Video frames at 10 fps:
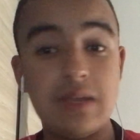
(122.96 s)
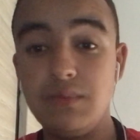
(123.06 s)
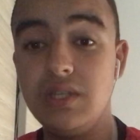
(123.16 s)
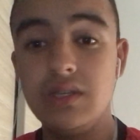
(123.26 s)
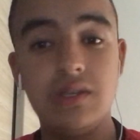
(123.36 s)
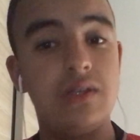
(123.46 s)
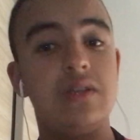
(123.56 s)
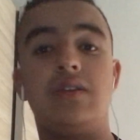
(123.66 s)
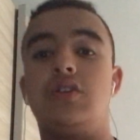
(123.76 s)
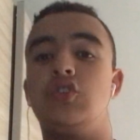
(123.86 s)
amis,
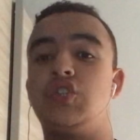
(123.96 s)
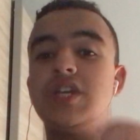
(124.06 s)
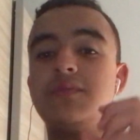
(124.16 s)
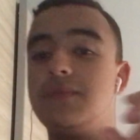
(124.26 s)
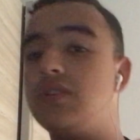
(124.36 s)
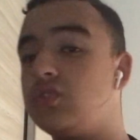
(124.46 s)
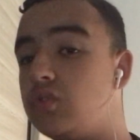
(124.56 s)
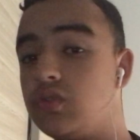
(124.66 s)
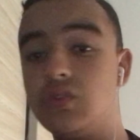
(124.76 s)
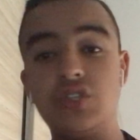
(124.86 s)
je, reste,
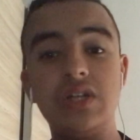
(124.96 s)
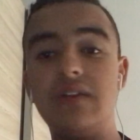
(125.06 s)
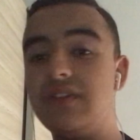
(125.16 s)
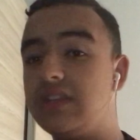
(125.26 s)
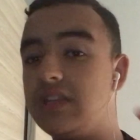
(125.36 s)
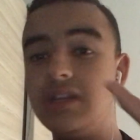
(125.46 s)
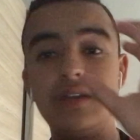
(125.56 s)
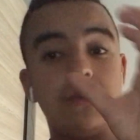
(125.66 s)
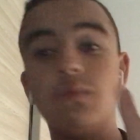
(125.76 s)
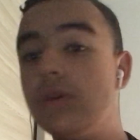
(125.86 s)
je dis la vérité,
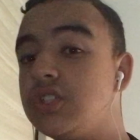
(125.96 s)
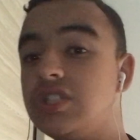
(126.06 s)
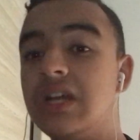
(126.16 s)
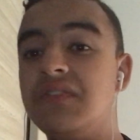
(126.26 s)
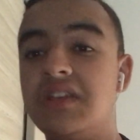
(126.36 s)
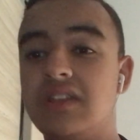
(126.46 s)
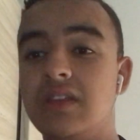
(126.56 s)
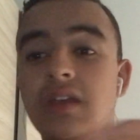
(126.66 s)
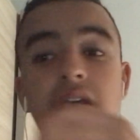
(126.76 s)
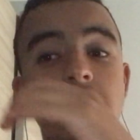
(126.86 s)
moi dis la vérité.